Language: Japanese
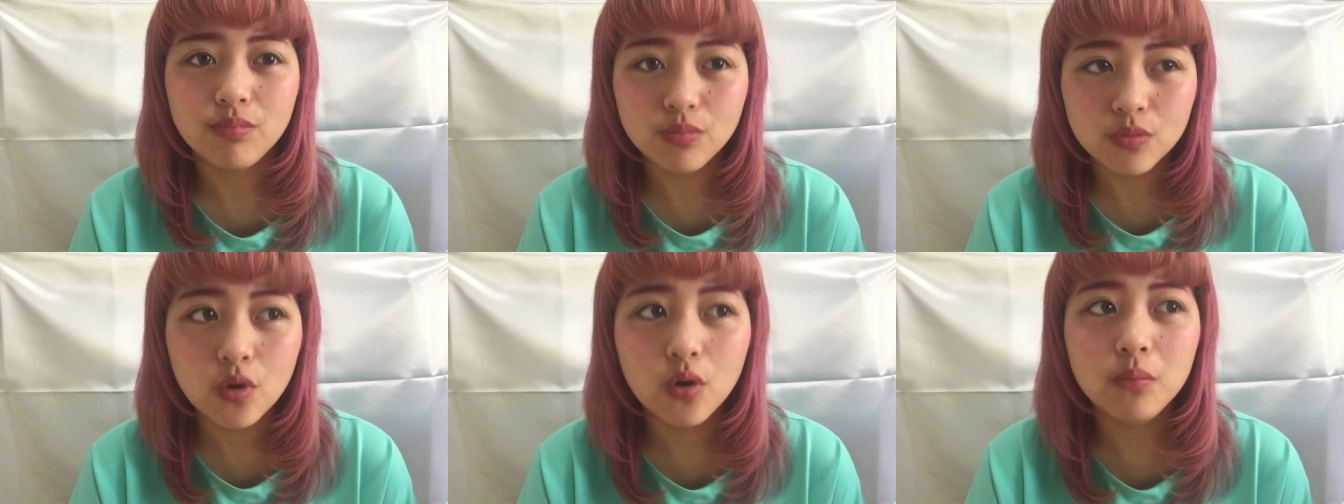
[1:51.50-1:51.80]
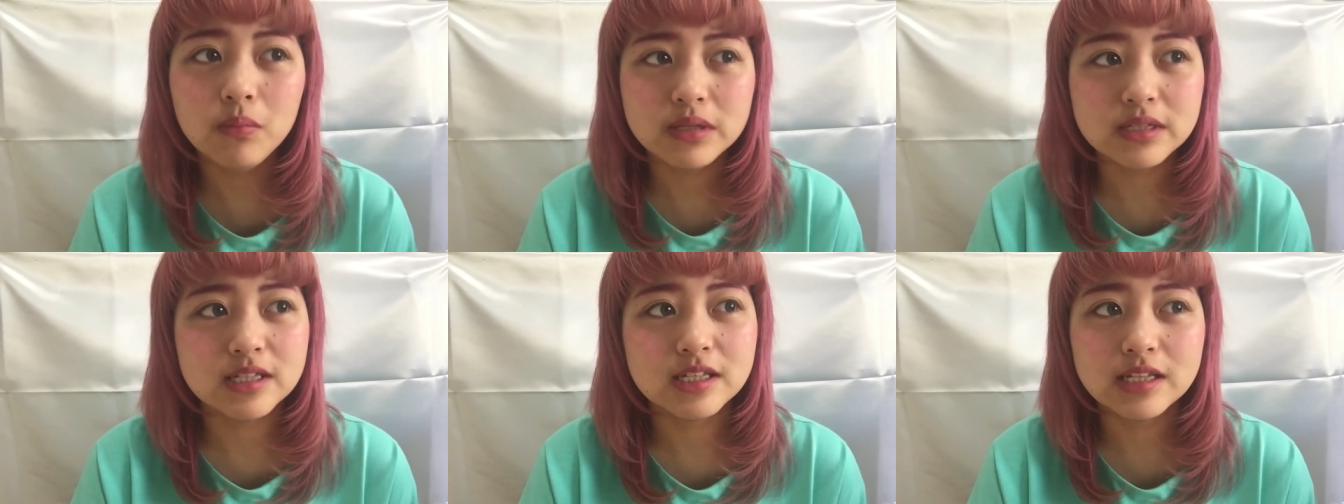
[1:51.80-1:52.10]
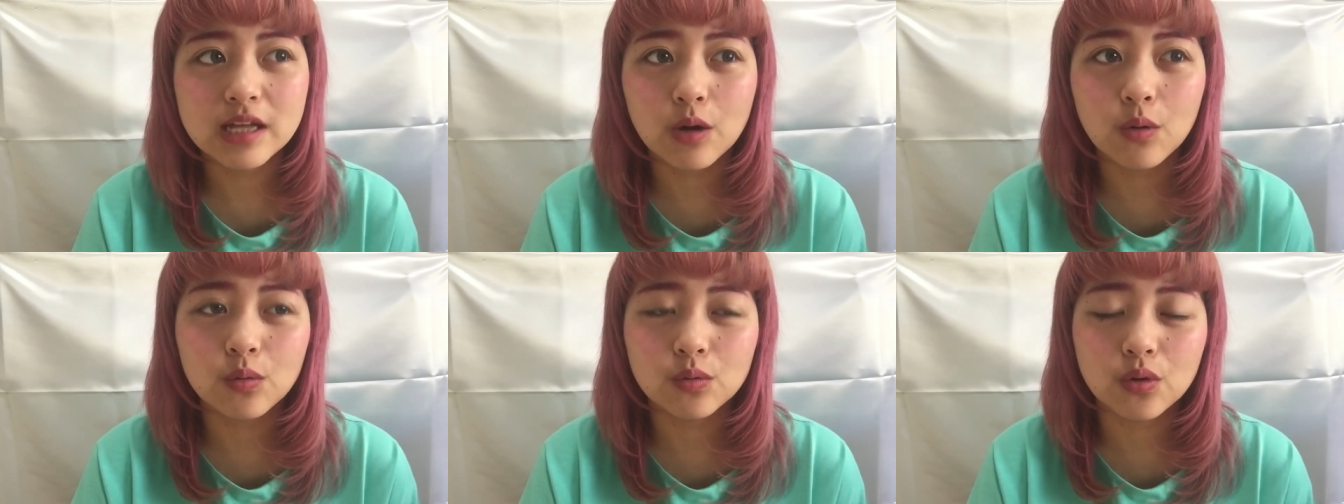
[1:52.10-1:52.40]
濃密
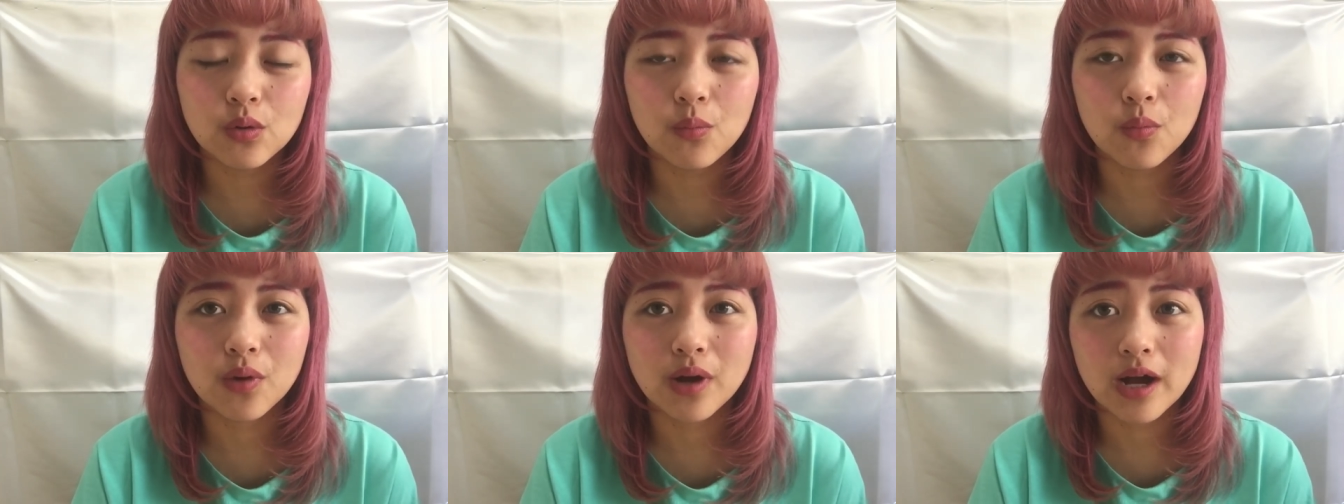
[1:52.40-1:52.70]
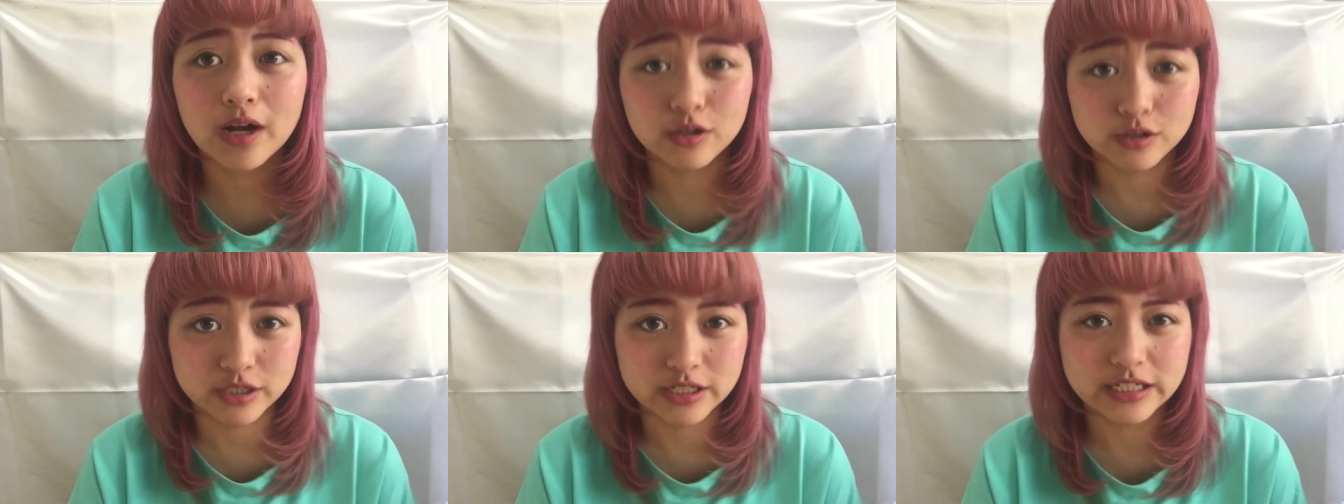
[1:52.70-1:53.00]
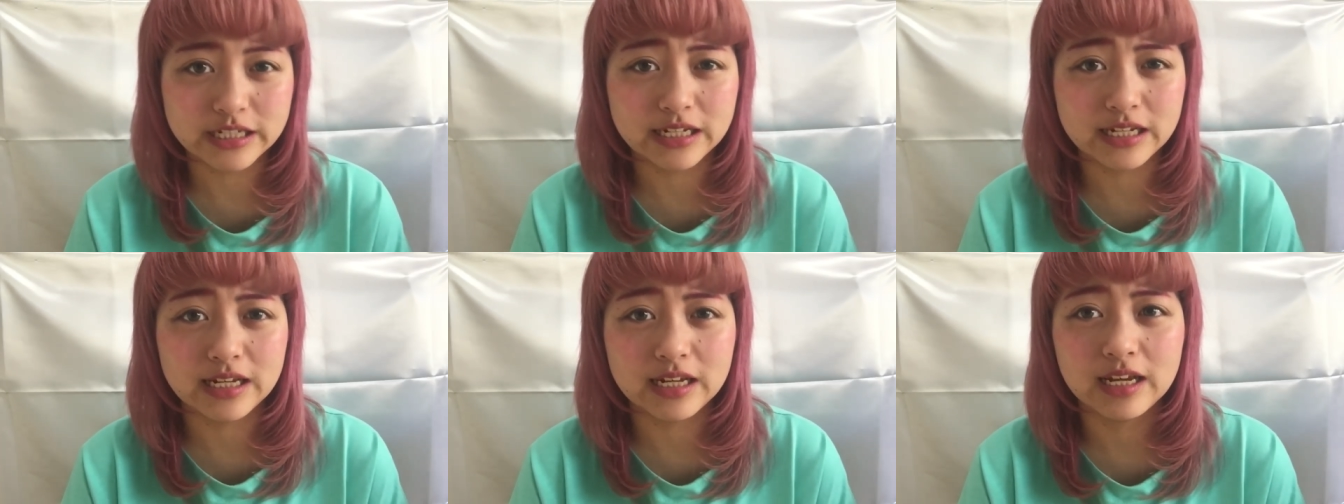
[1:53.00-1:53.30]
なことも書く
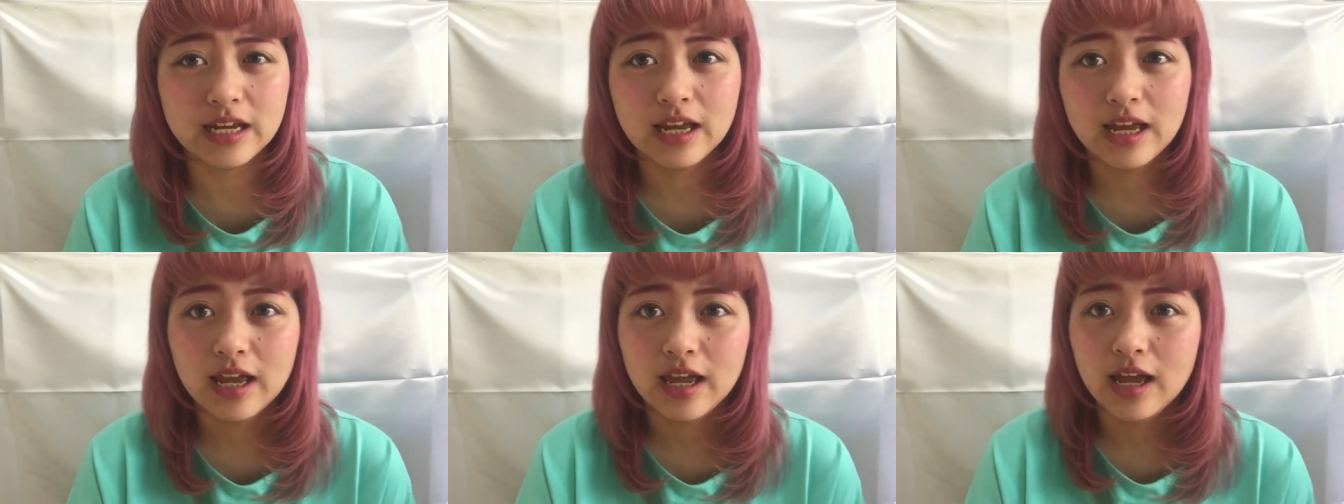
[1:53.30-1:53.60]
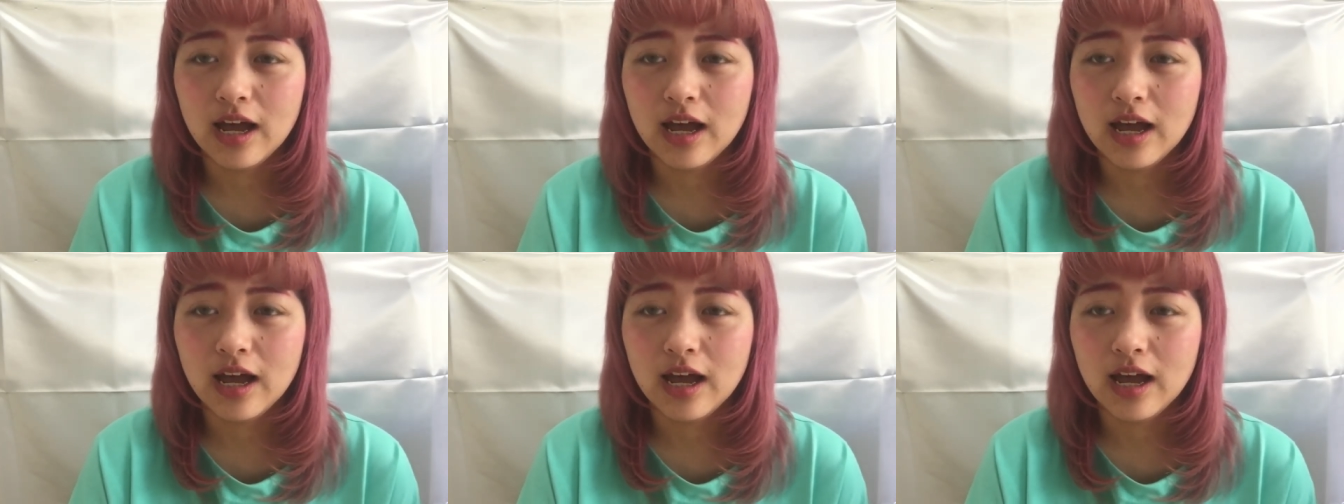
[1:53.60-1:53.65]
し